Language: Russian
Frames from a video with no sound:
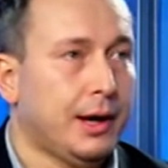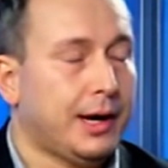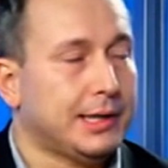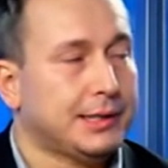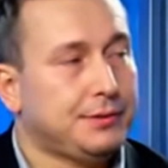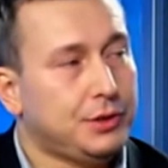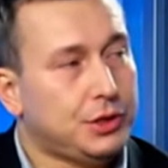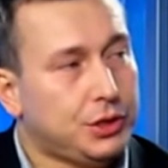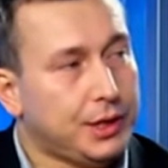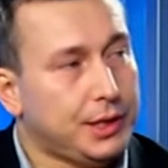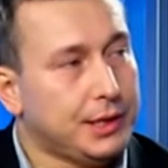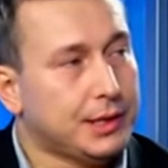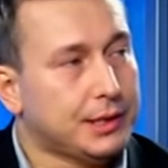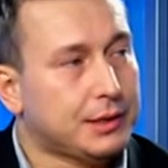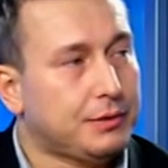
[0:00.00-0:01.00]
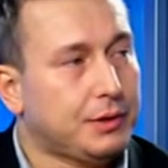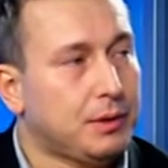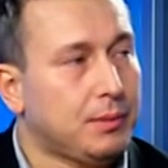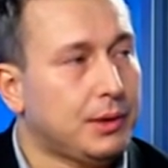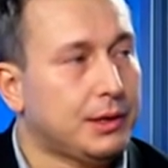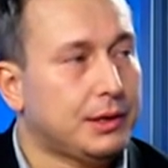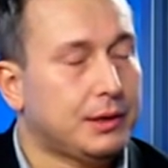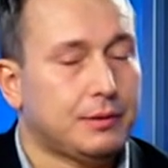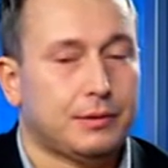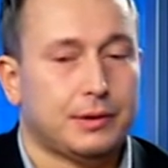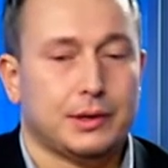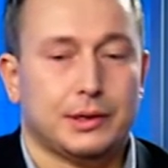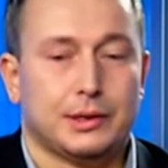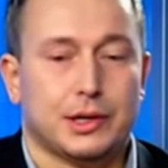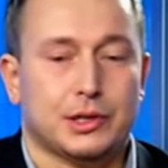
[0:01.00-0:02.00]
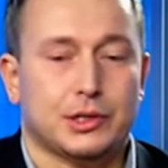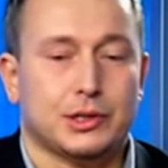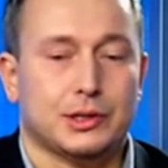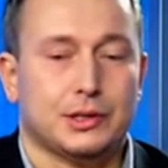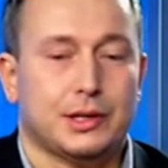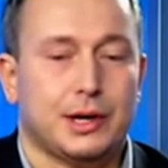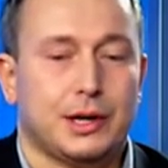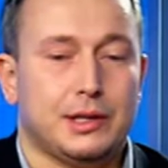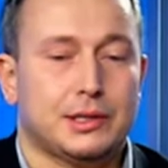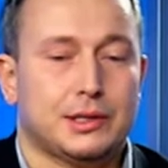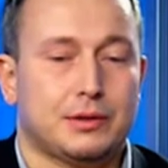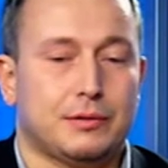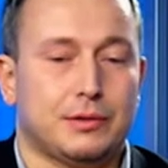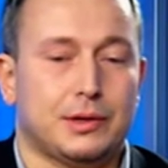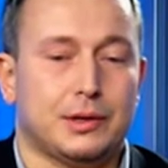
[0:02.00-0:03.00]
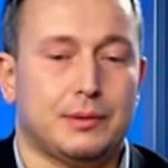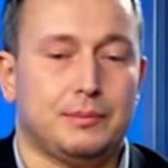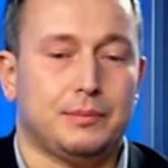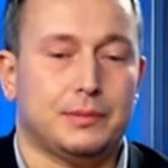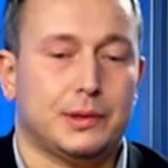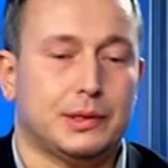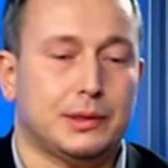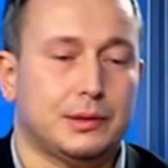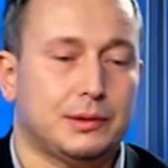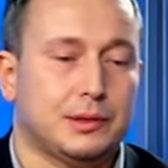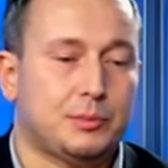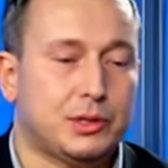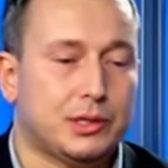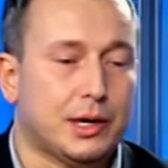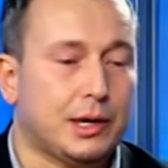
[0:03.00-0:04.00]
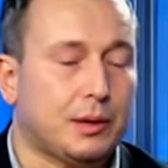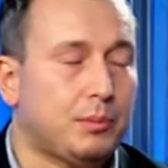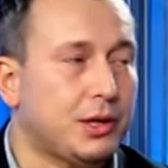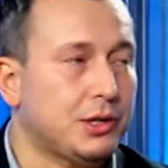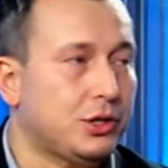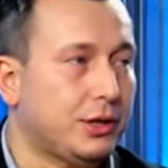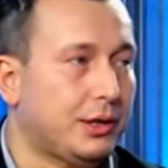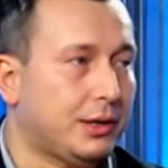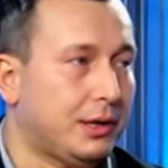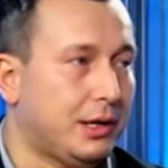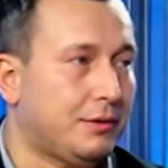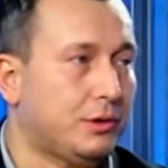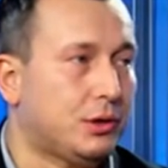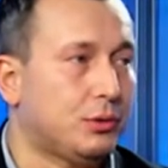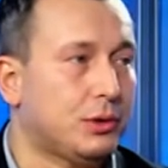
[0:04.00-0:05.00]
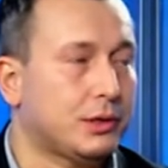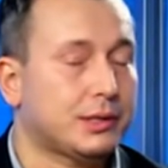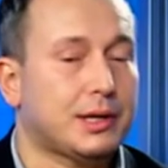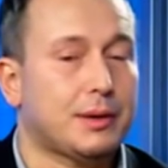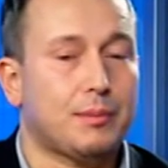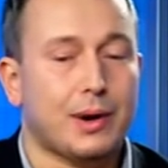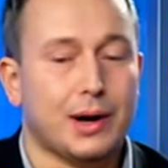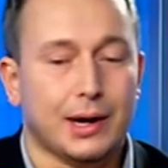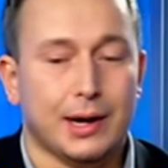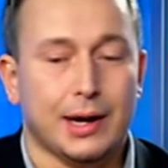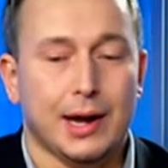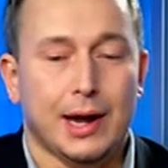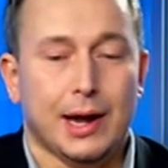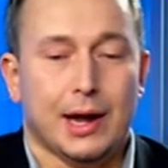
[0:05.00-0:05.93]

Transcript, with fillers: освещения современного, также строительство специальных площадок для выгула собак.